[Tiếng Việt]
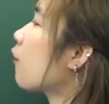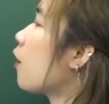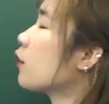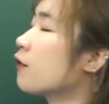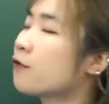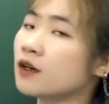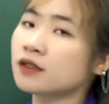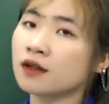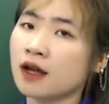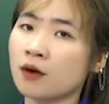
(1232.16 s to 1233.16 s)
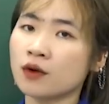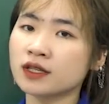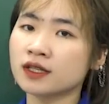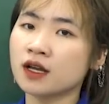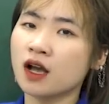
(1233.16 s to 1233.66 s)
from your first language
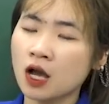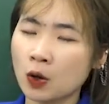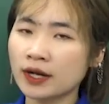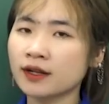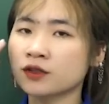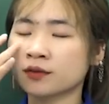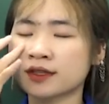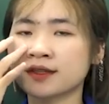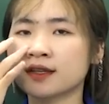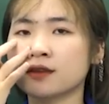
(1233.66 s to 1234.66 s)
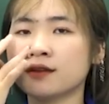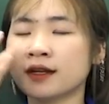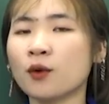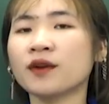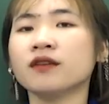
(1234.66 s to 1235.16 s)
có nghĩa là chúng ta dịch từ cái
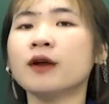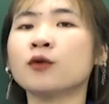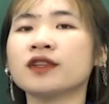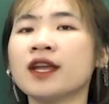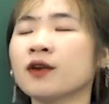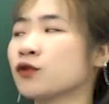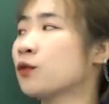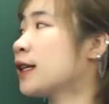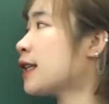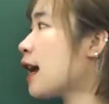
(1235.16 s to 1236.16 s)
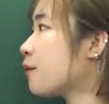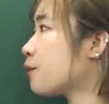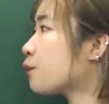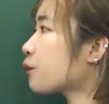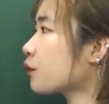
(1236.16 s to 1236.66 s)
ngôn ngữ đầu tiên của chúng ta ra
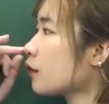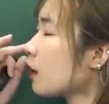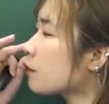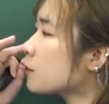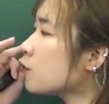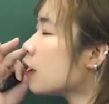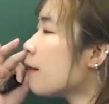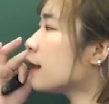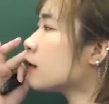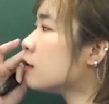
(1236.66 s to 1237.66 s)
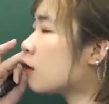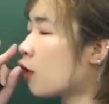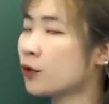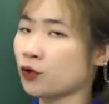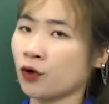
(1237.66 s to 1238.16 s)
Ví dụ các bạn thường có
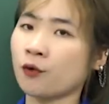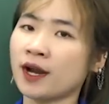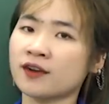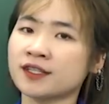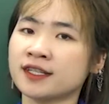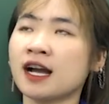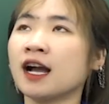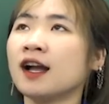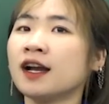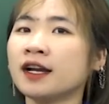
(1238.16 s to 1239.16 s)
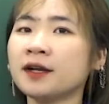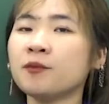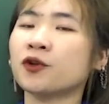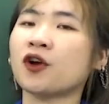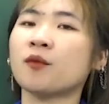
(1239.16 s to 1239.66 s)
một thói quen đó chính là khi
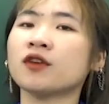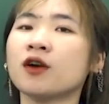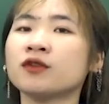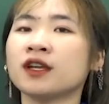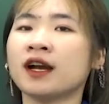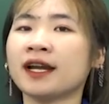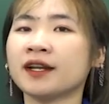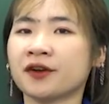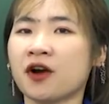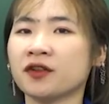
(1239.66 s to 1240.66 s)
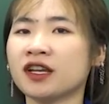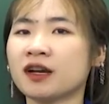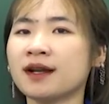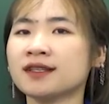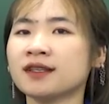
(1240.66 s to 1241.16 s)
muốn nói một câu tiếng Anh nào đó thì các
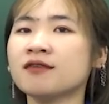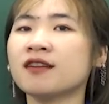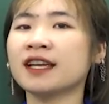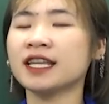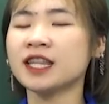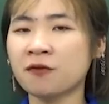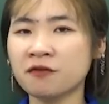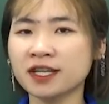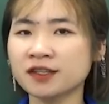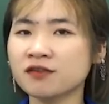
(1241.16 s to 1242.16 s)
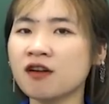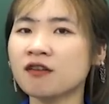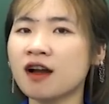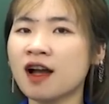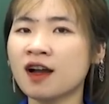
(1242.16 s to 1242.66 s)
bạn sẽ thường nghĩ tiếng Việt trước
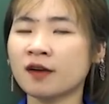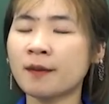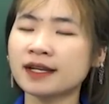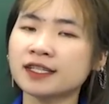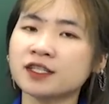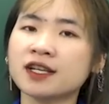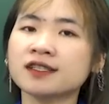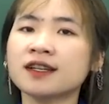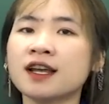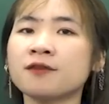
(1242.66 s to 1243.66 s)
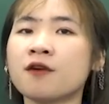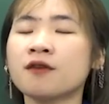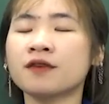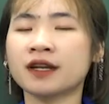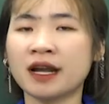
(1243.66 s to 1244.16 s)
và các bạn translate
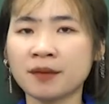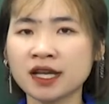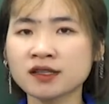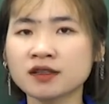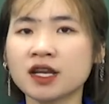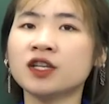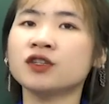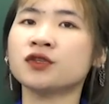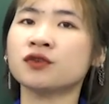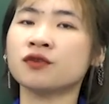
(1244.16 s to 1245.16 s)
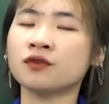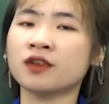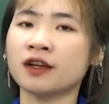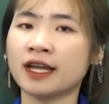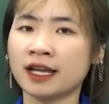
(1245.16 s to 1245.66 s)
from Vietnamese into
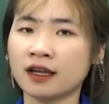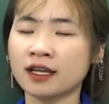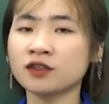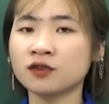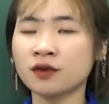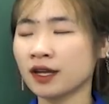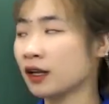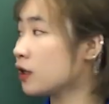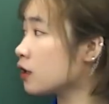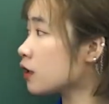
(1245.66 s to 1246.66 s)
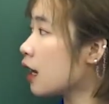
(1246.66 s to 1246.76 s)
the into English